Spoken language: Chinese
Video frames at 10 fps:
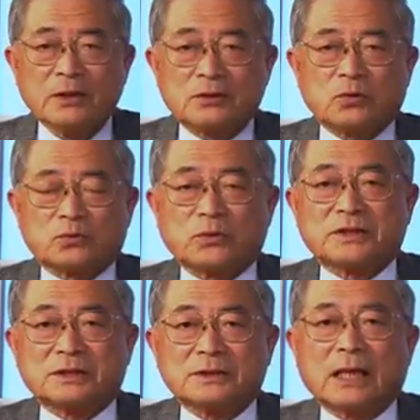种族
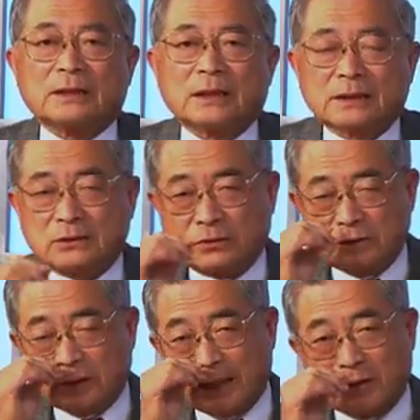形象的这种，
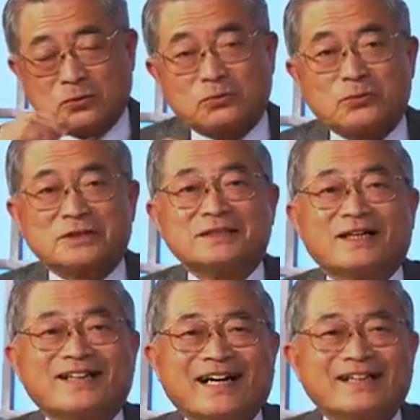就是按照种族形
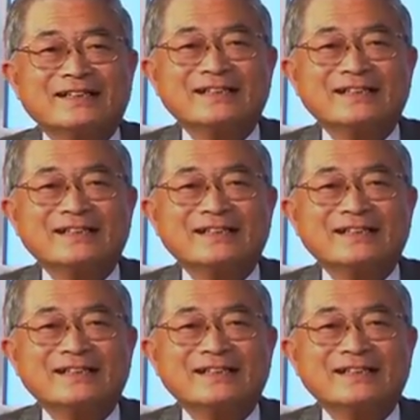象来